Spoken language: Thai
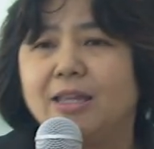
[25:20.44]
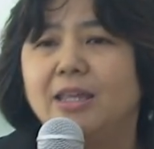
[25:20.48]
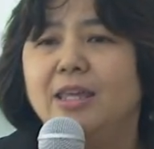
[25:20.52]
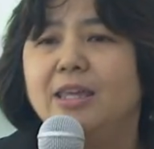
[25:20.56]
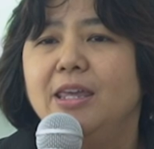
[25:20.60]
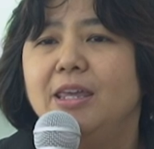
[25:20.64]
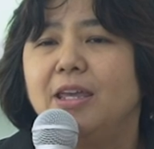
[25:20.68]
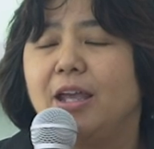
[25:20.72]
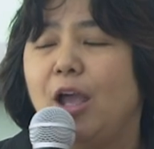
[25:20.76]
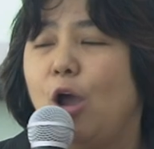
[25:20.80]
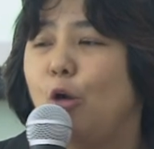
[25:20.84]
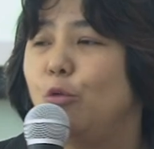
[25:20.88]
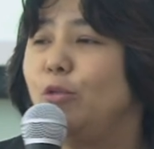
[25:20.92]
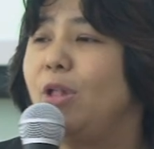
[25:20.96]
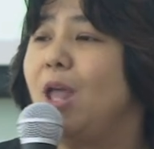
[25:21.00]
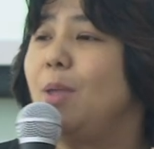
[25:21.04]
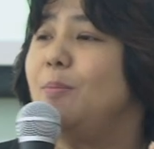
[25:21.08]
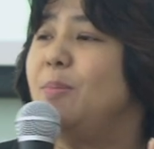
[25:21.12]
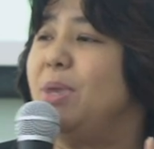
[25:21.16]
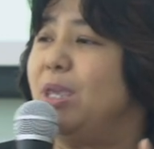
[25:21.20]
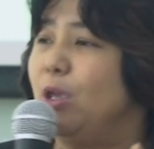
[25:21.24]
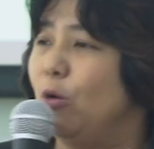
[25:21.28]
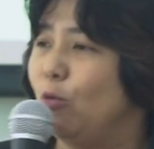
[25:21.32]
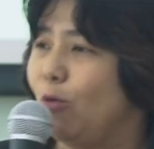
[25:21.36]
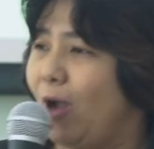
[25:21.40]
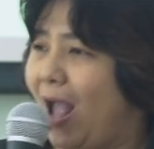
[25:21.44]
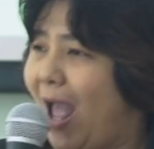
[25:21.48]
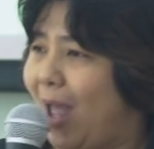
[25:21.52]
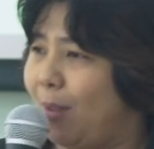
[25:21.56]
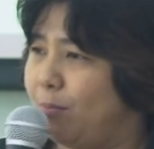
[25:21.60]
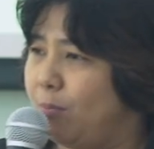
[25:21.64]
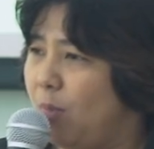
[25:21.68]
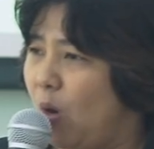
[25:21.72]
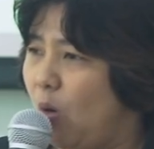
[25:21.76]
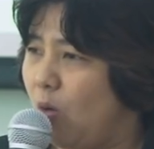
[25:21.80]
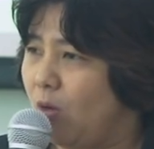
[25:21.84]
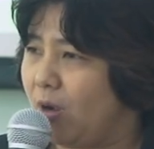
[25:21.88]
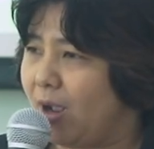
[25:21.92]
ติเขาได้มีโอกาส
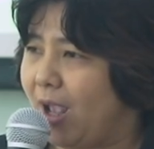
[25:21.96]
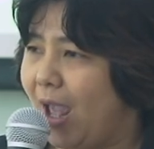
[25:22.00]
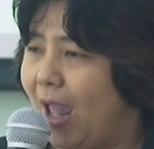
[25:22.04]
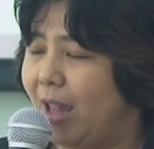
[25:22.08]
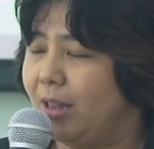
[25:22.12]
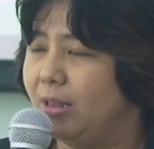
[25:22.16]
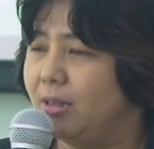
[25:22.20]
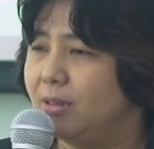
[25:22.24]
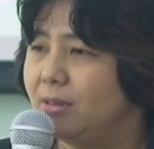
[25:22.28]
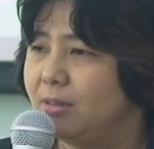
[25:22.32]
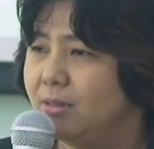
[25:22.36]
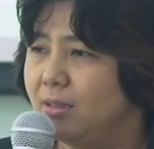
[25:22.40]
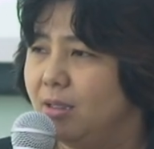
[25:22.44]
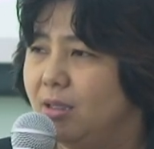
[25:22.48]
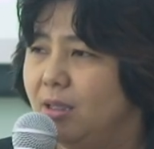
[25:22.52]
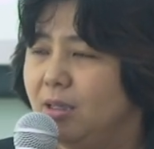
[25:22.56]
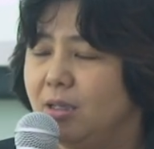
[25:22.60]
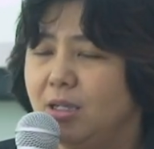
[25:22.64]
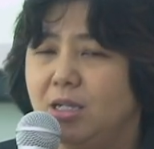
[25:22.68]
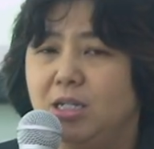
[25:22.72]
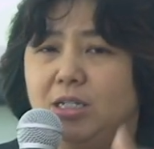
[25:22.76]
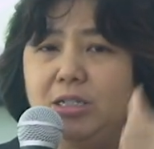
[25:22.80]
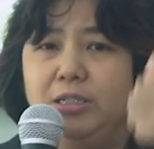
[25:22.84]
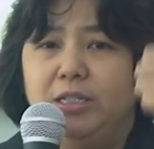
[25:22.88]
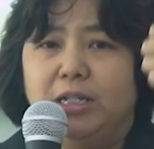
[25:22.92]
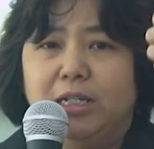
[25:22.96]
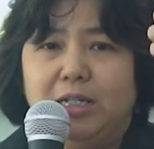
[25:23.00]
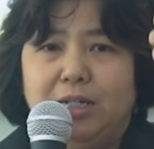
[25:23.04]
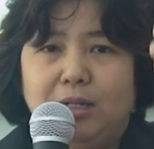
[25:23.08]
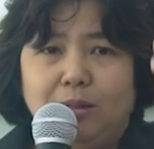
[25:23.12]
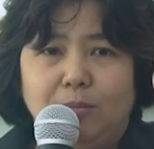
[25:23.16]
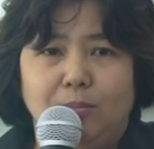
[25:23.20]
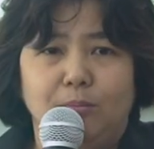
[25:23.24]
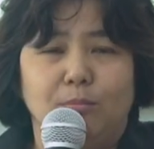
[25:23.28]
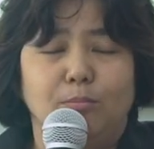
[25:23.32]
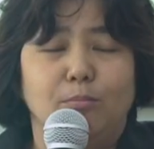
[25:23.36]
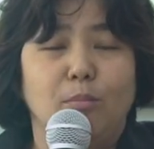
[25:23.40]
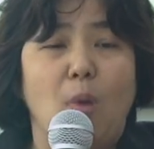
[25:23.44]
บอกกันคือ
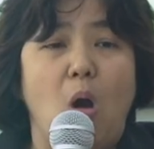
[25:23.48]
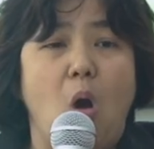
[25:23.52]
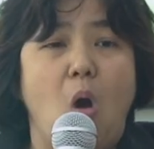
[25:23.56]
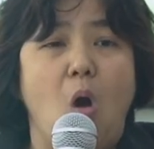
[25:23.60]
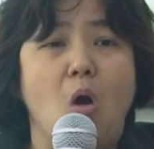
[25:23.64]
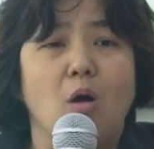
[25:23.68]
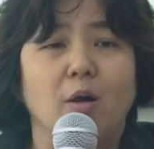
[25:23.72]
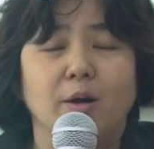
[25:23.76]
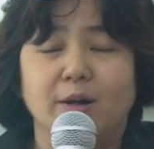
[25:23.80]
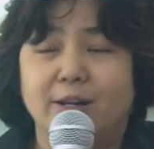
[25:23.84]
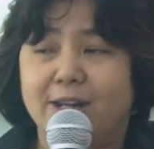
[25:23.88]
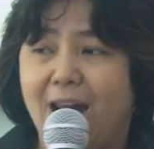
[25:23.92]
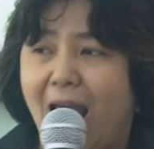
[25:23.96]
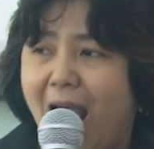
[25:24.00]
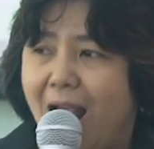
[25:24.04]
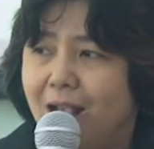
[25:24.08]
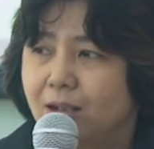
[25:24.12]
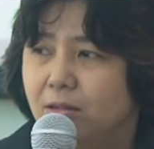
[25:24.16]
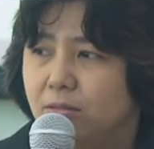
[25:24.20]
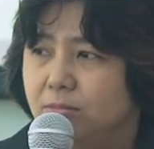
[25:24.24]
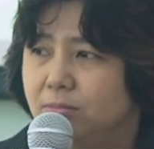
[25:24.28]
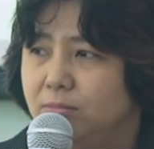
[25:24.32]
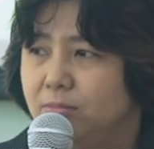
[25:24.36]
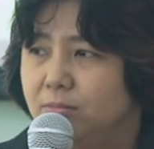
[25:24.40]
1. บอกรัก